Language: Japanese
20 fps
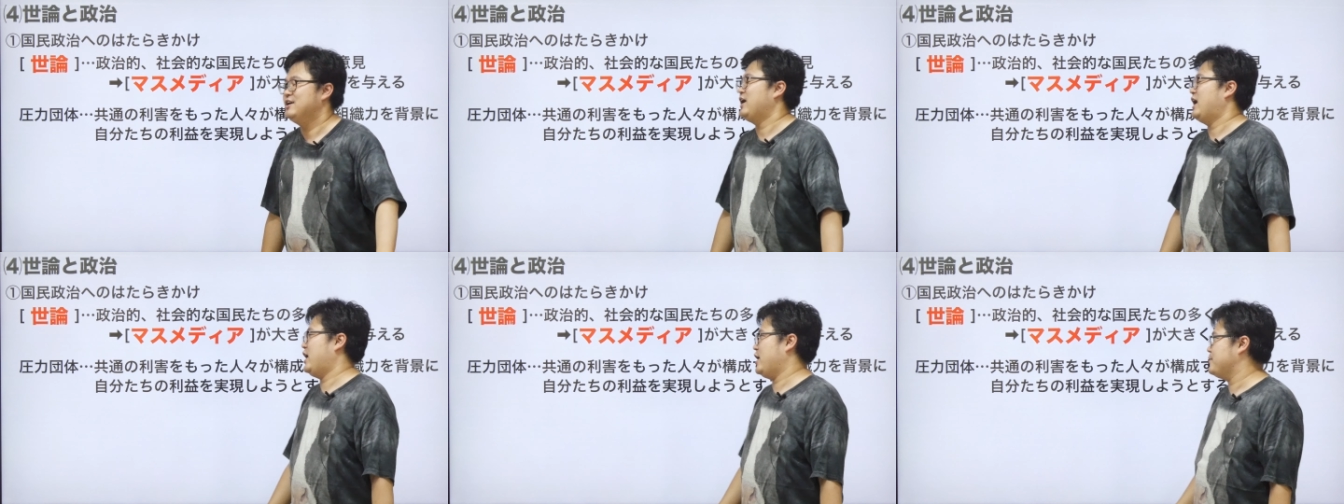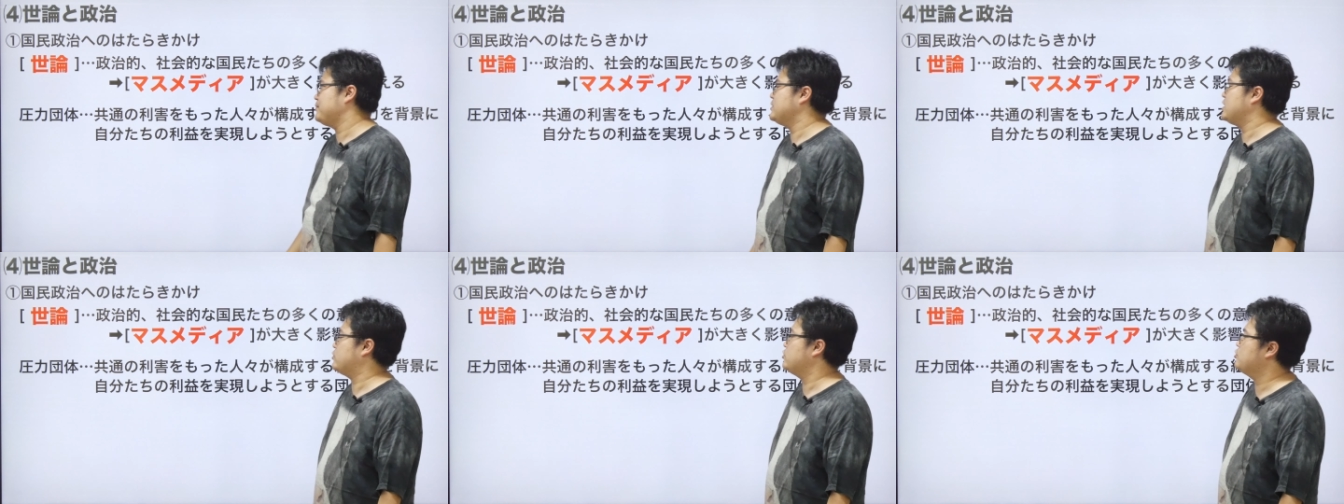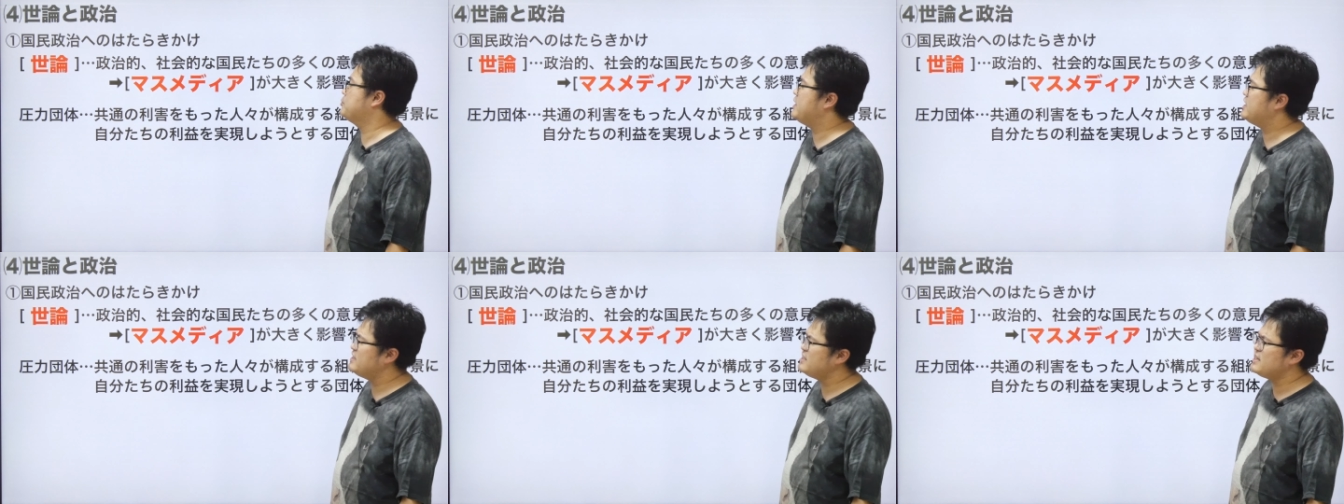はい。で、こ
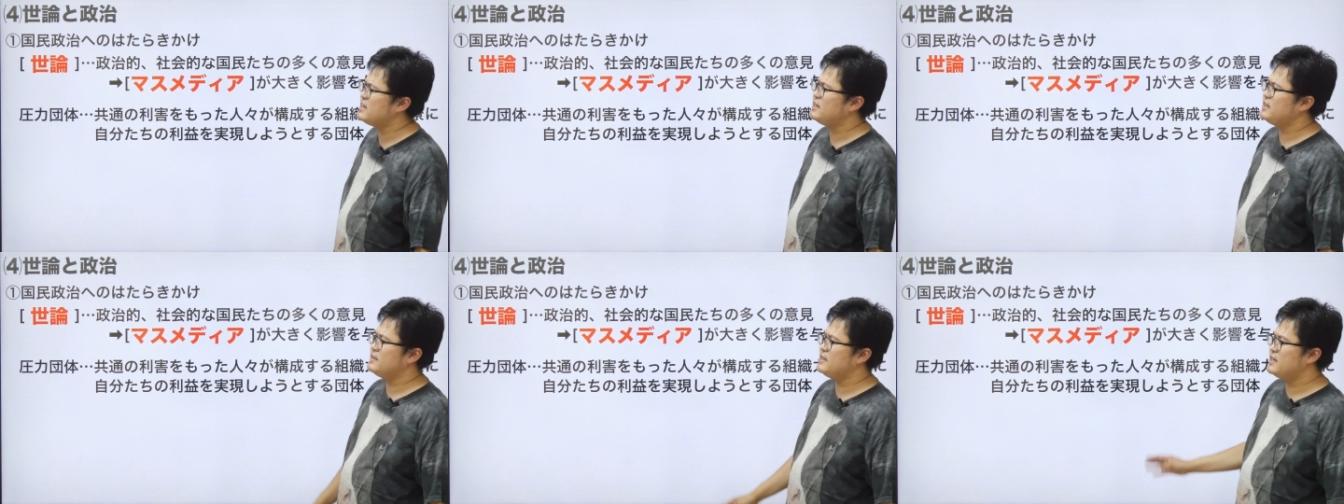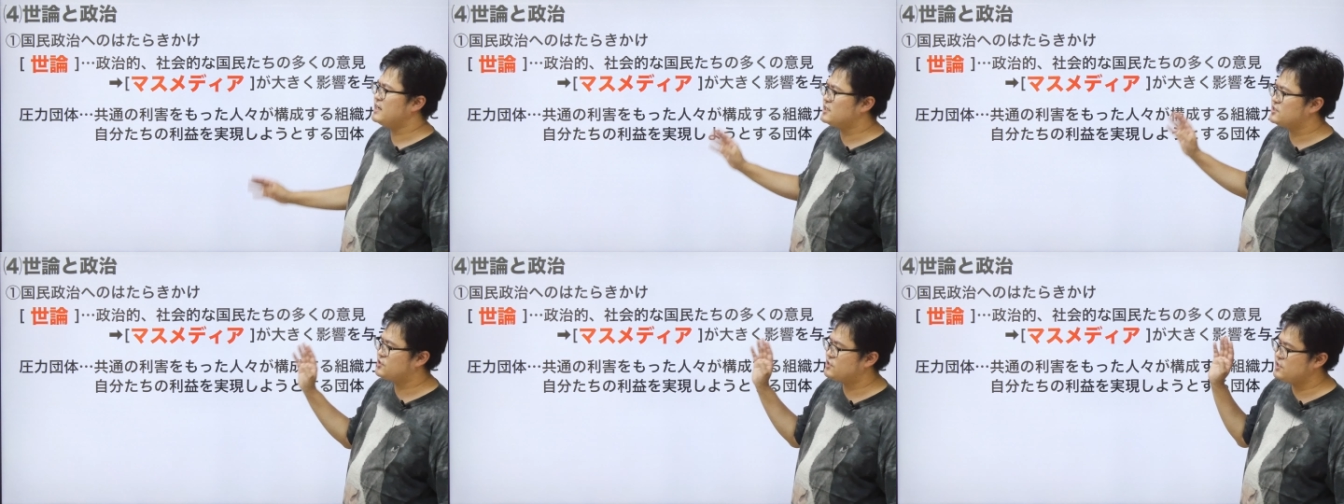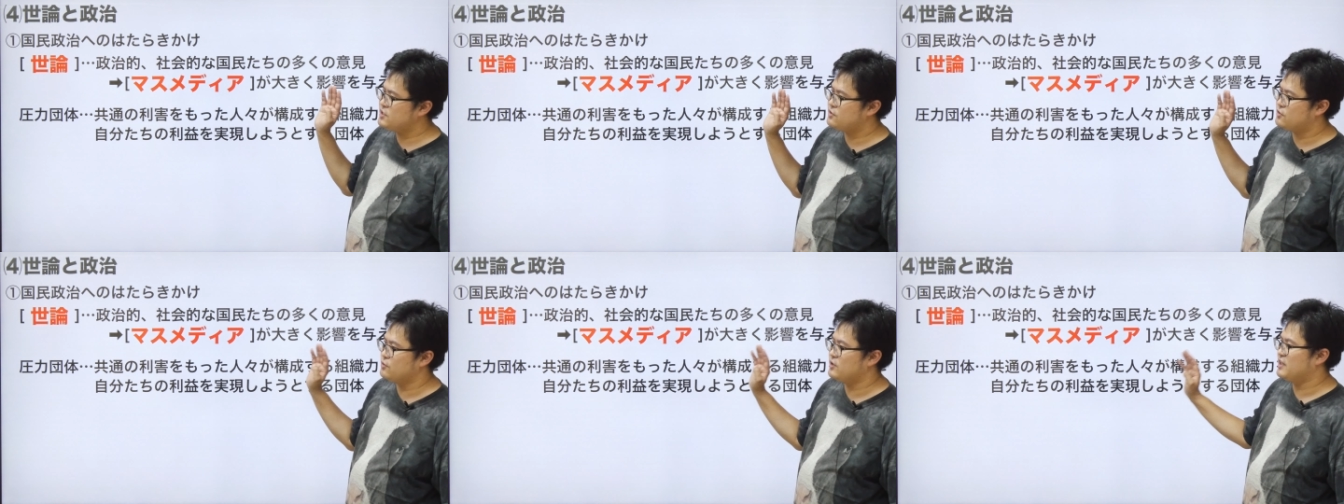のメディア
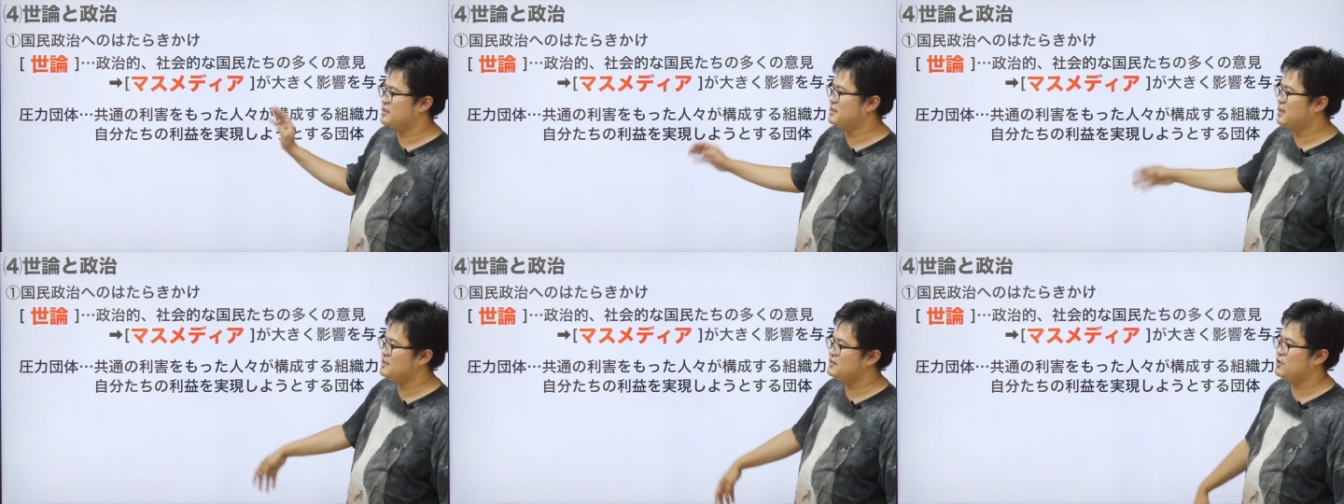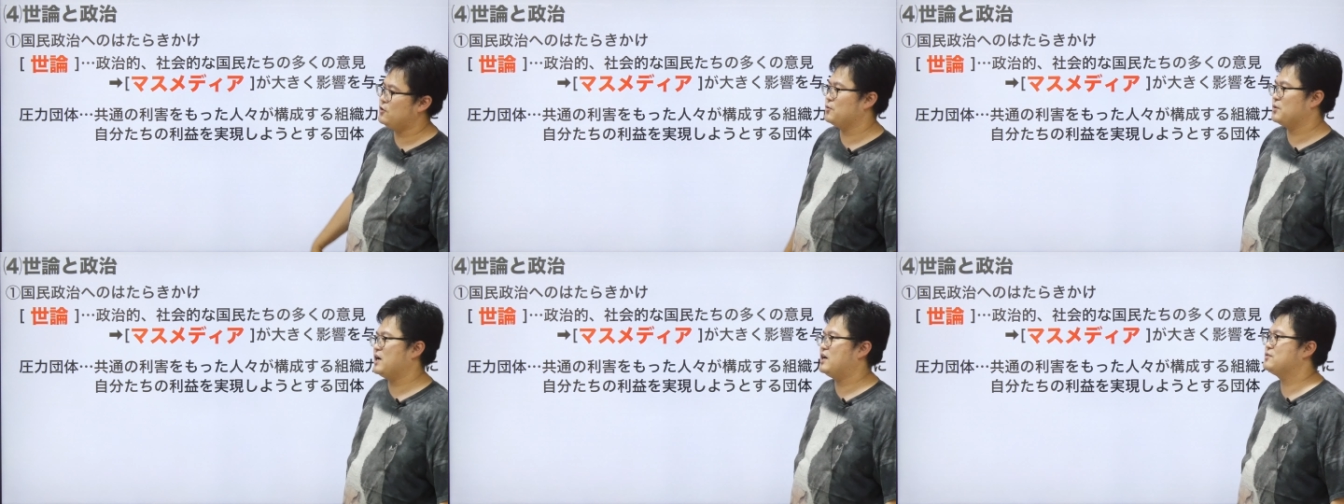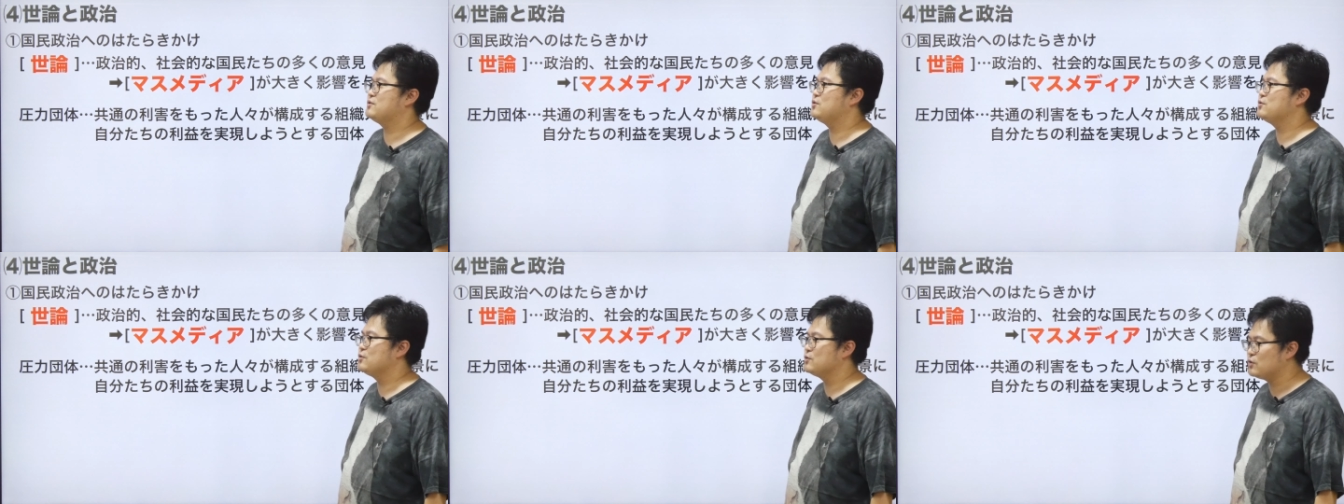ラシーていうのは何なの
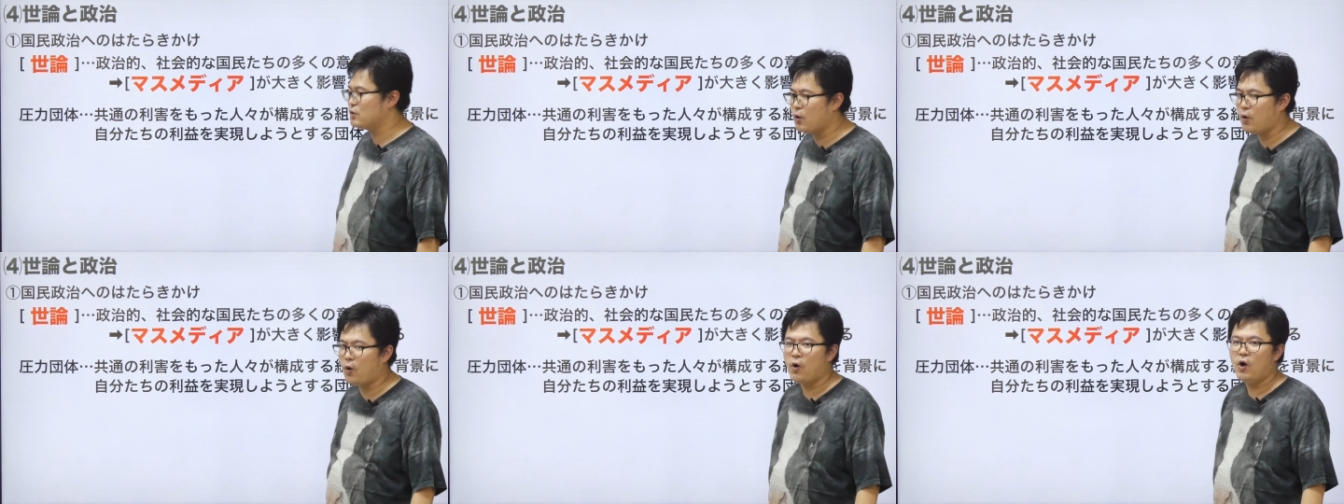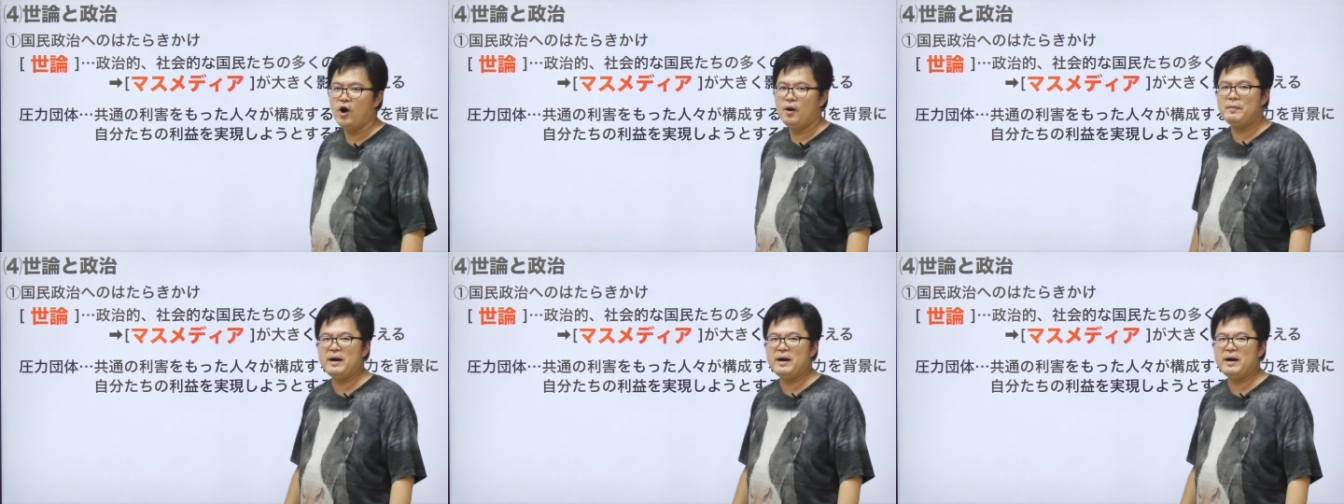かっていうと、